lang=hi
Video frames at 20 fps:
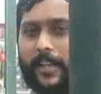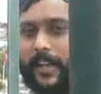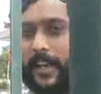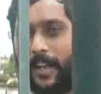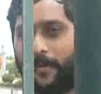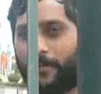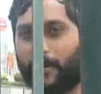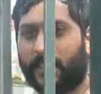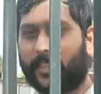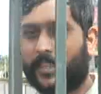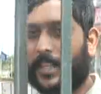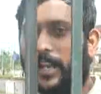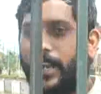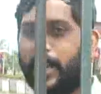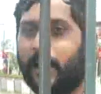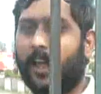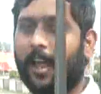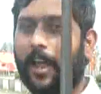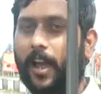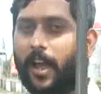गृह
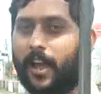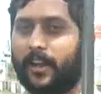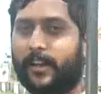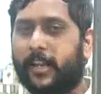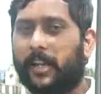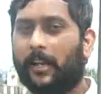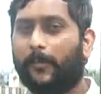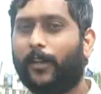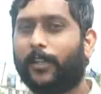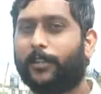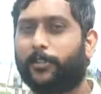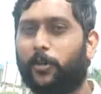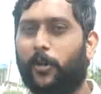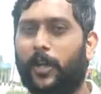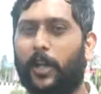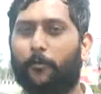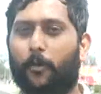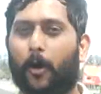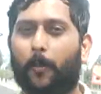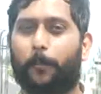मंत्री अनिल विज जो
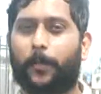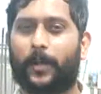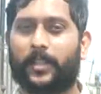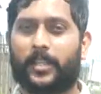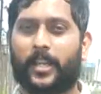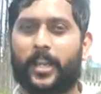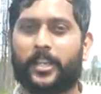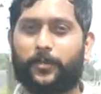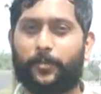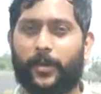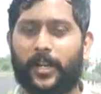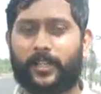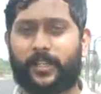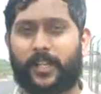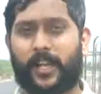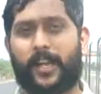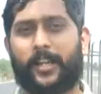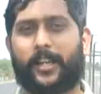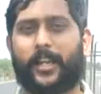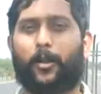हैं वो प्रदेश में
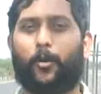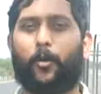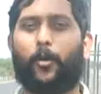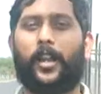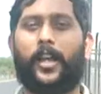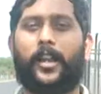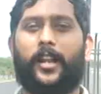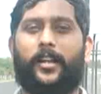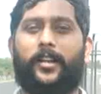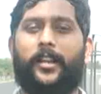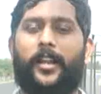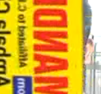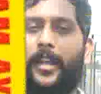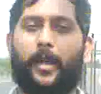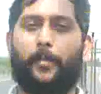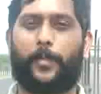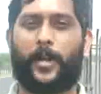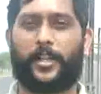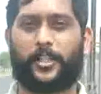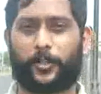ठेके खुले रखने
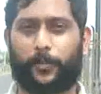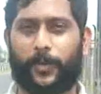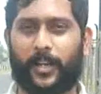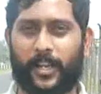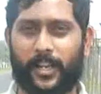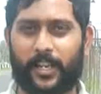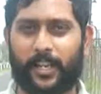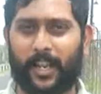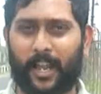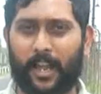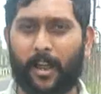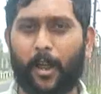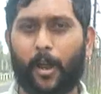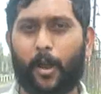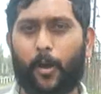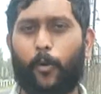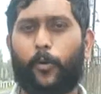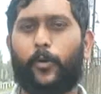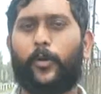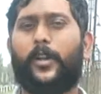के पक्ष में नहीं है
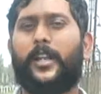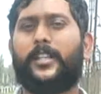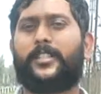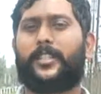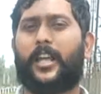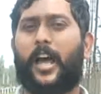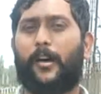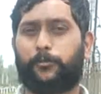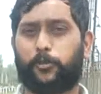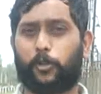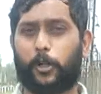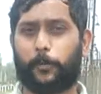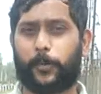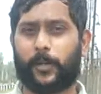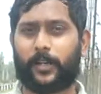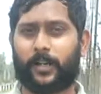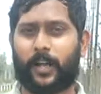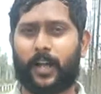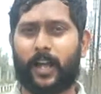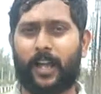उन्होंने साफ तौर
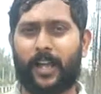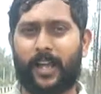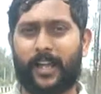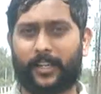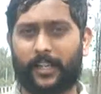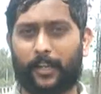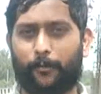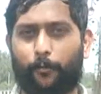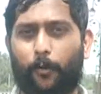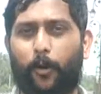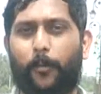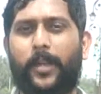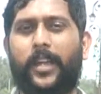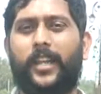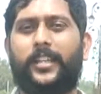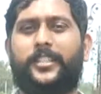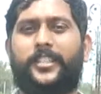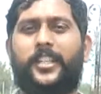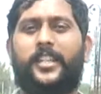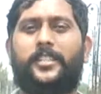पर कहा है कि वो भी
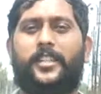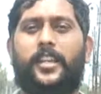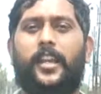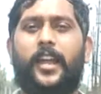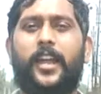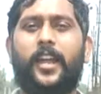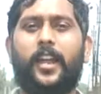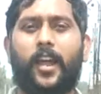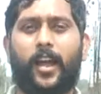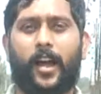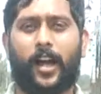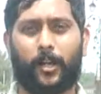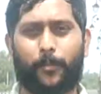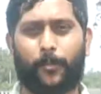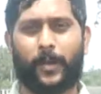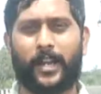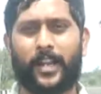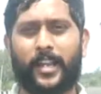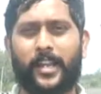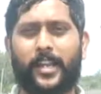इस चीज़ के हक
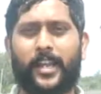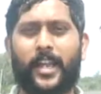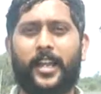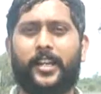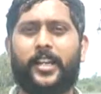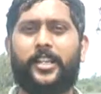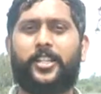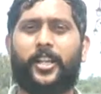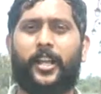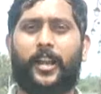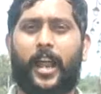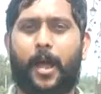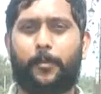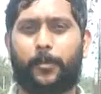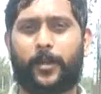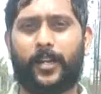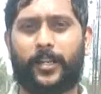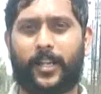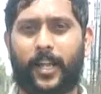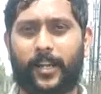में नहीं है कि शराब
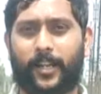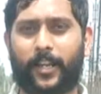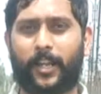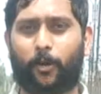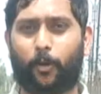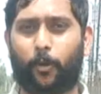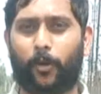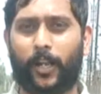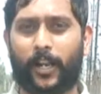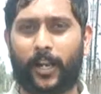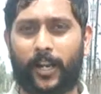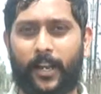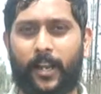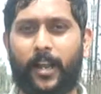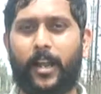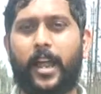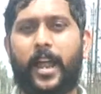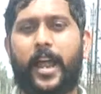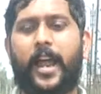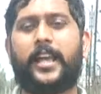के ठेके खुले रहें
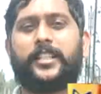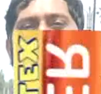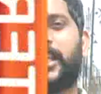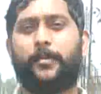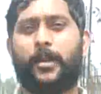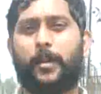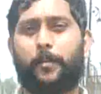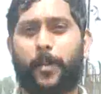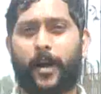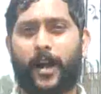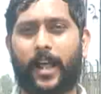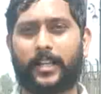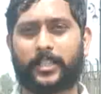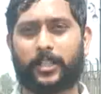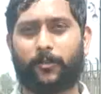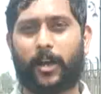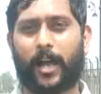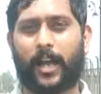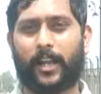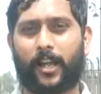ऐसे में बड़ा
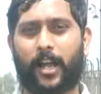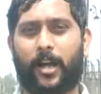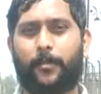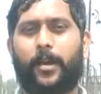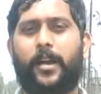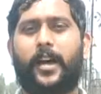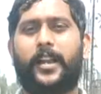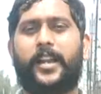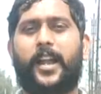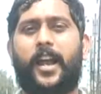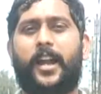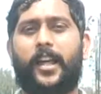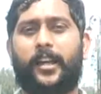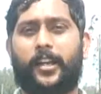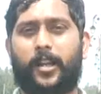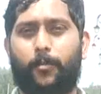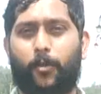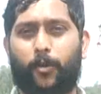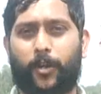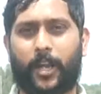सवाल हम हरियाणा
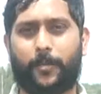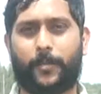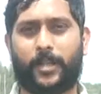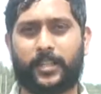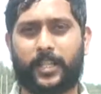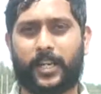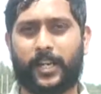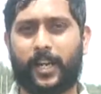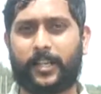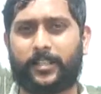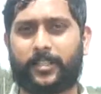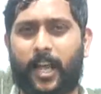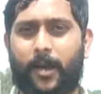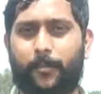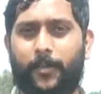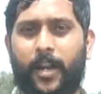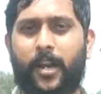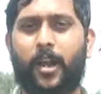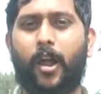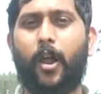के मुख्यमंत्री के
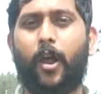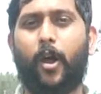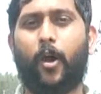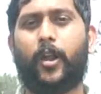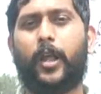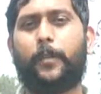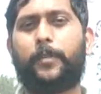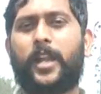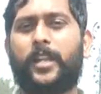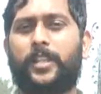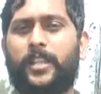सामने और अपने